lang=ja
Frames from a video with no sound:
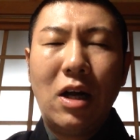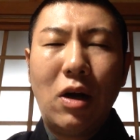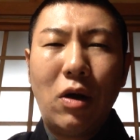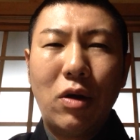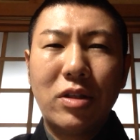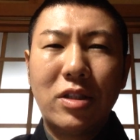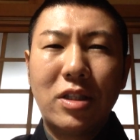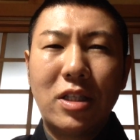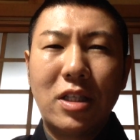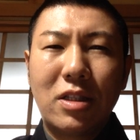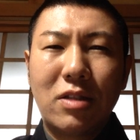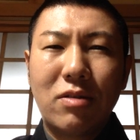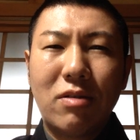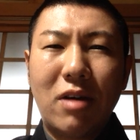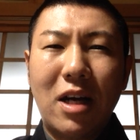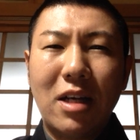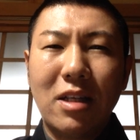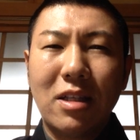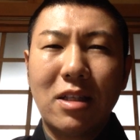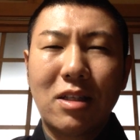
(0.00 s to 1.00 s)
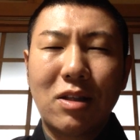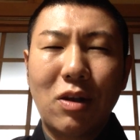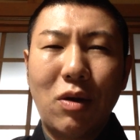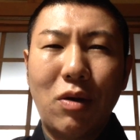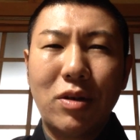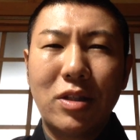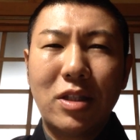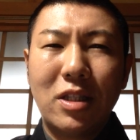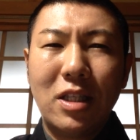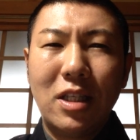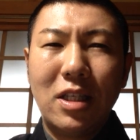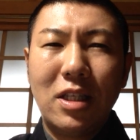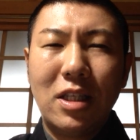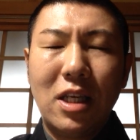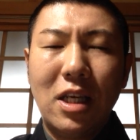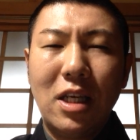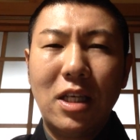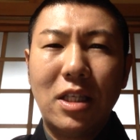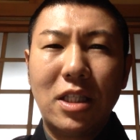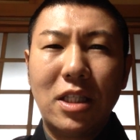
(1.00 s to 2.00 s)
本日は当寺
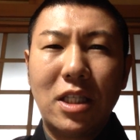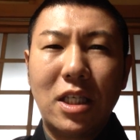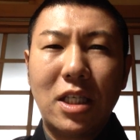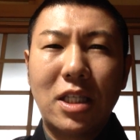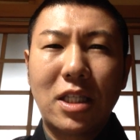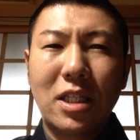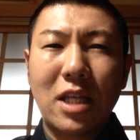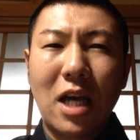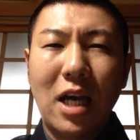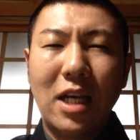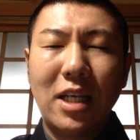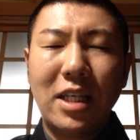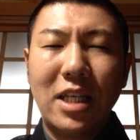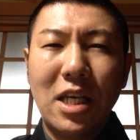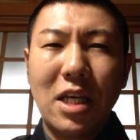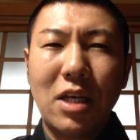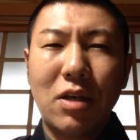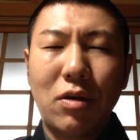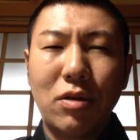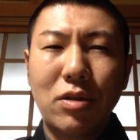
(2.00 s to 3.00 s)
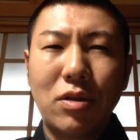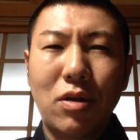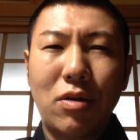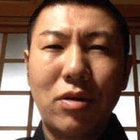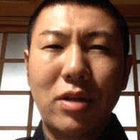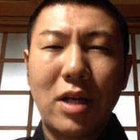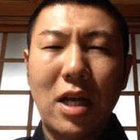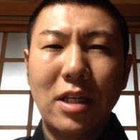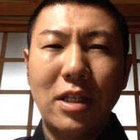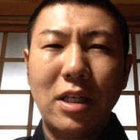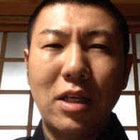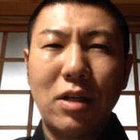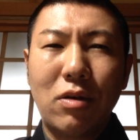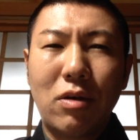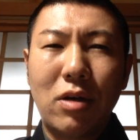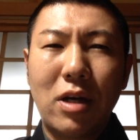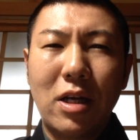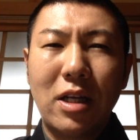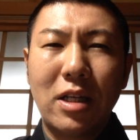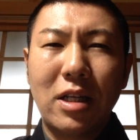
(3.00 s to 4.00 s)
院に実際にご相談に
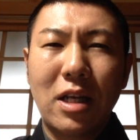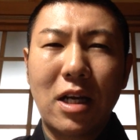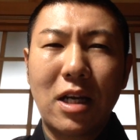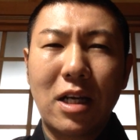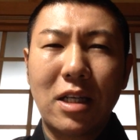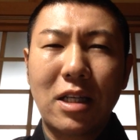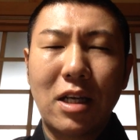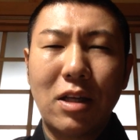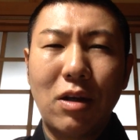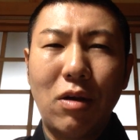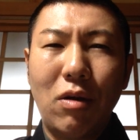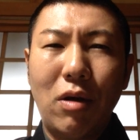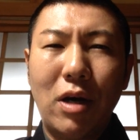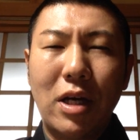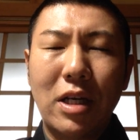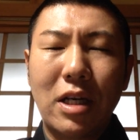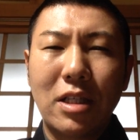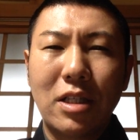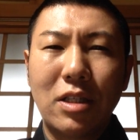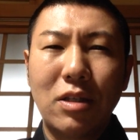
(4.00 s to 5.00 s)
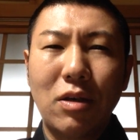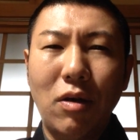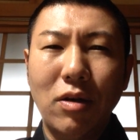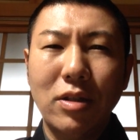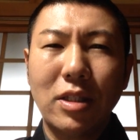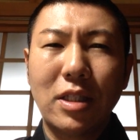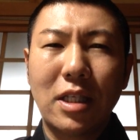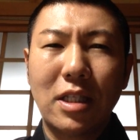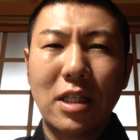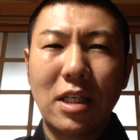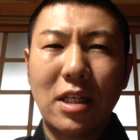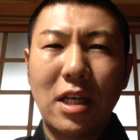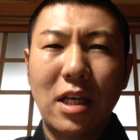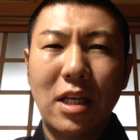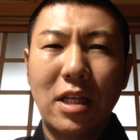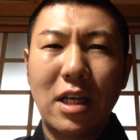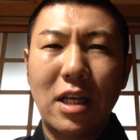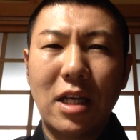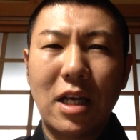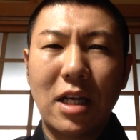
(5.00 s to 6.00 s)
来られた方のお話をさせて
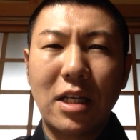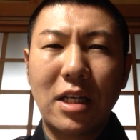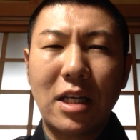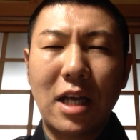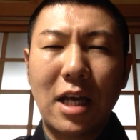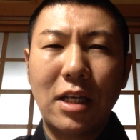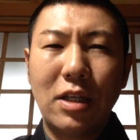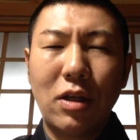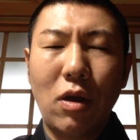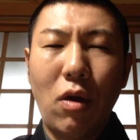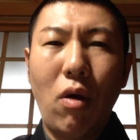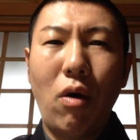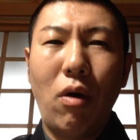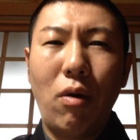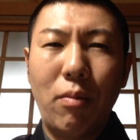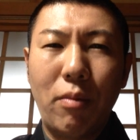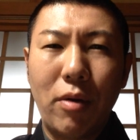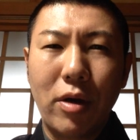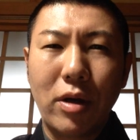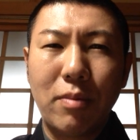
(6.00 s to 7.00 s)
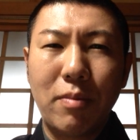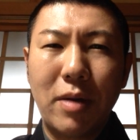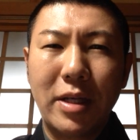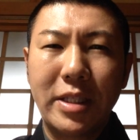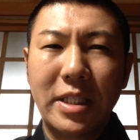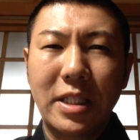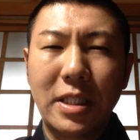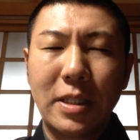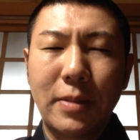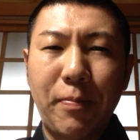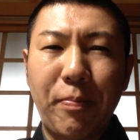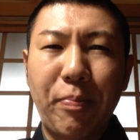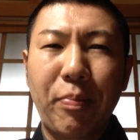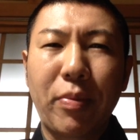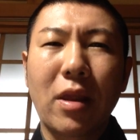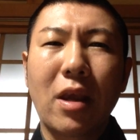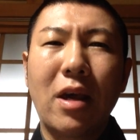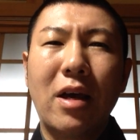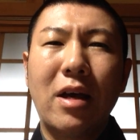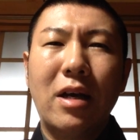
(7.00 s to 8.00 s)
いただきたいと思います。
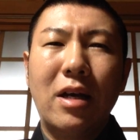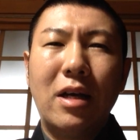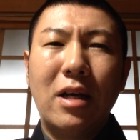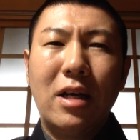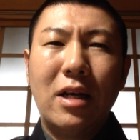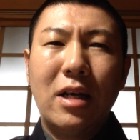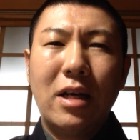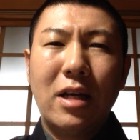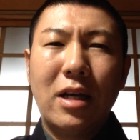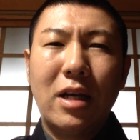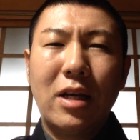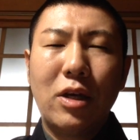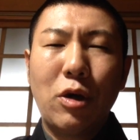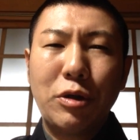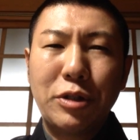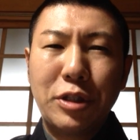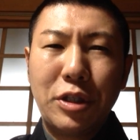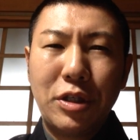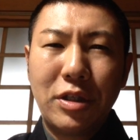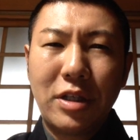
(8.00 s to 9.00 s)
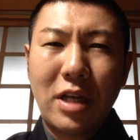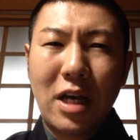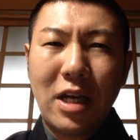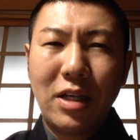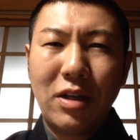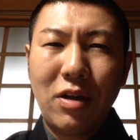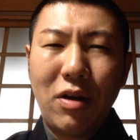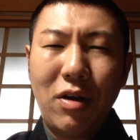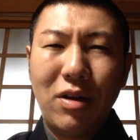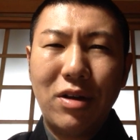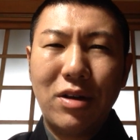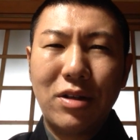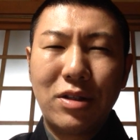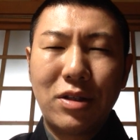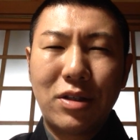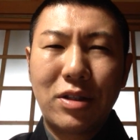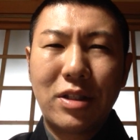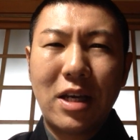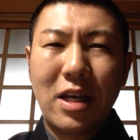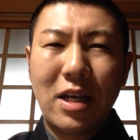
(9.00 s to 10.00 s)
40代の
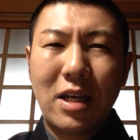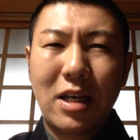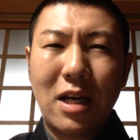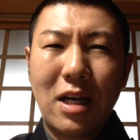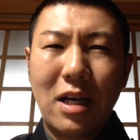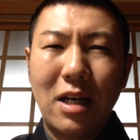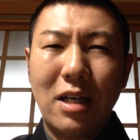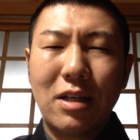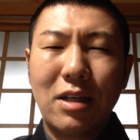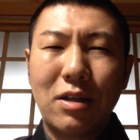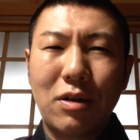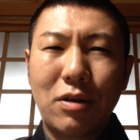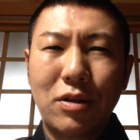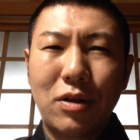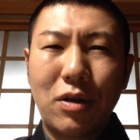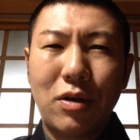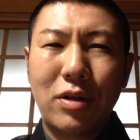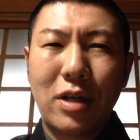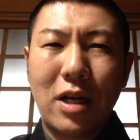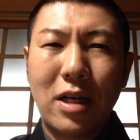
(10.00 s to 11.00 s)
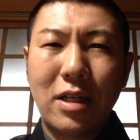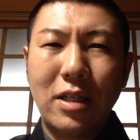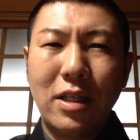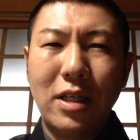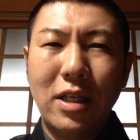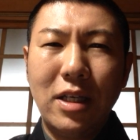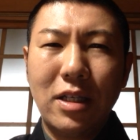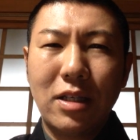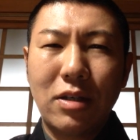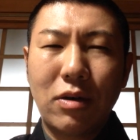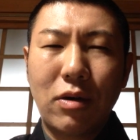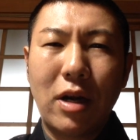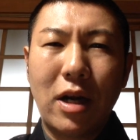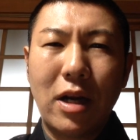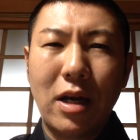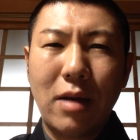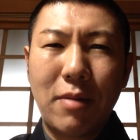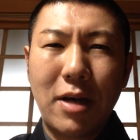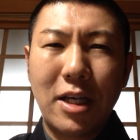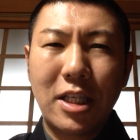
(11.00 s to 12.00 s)
女性がご相談に来
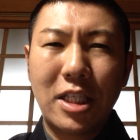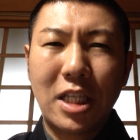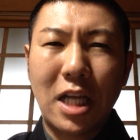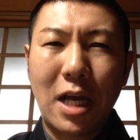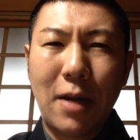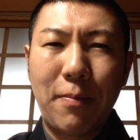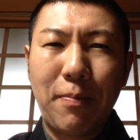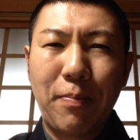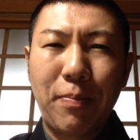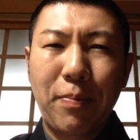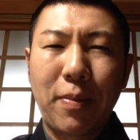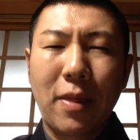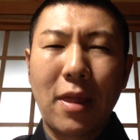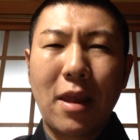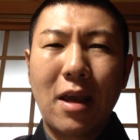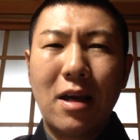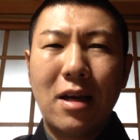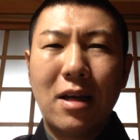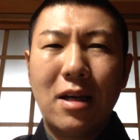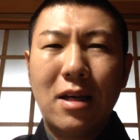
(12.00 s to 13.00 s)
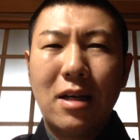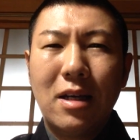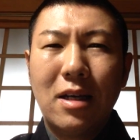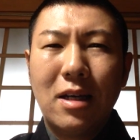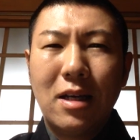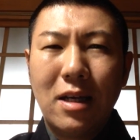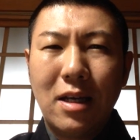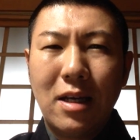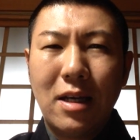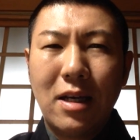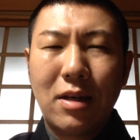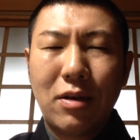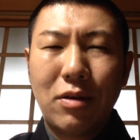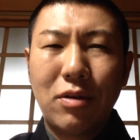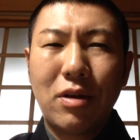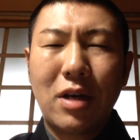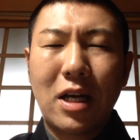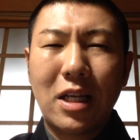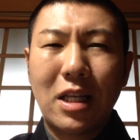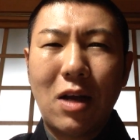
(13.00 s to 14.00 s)
られました。
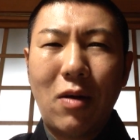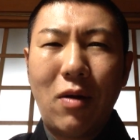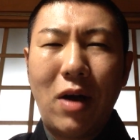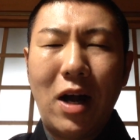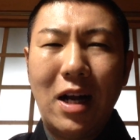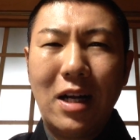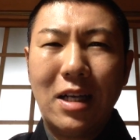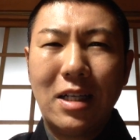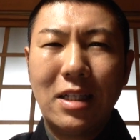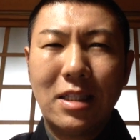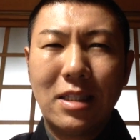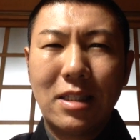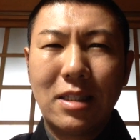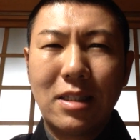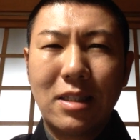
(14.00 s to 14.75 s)
この方は、